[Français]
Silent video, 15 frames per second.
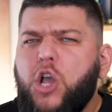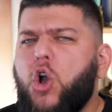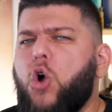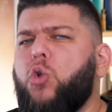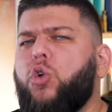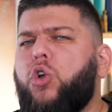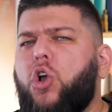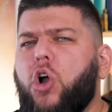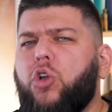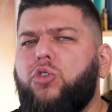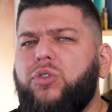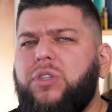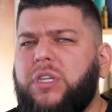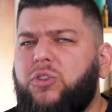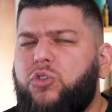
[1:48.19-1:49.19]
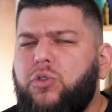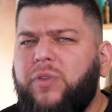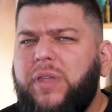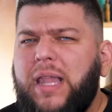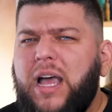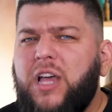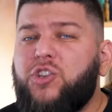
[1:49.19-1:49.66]
quand le cordonnier du
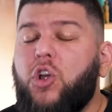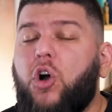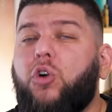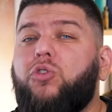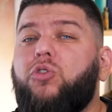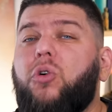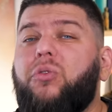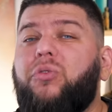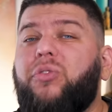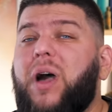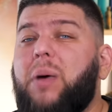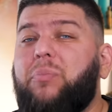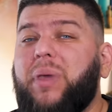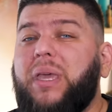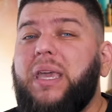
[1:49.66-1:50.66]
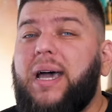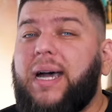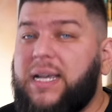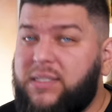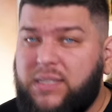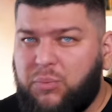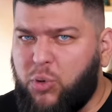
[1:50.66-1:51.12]
village entend frapper
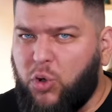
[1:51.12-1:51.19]
à sa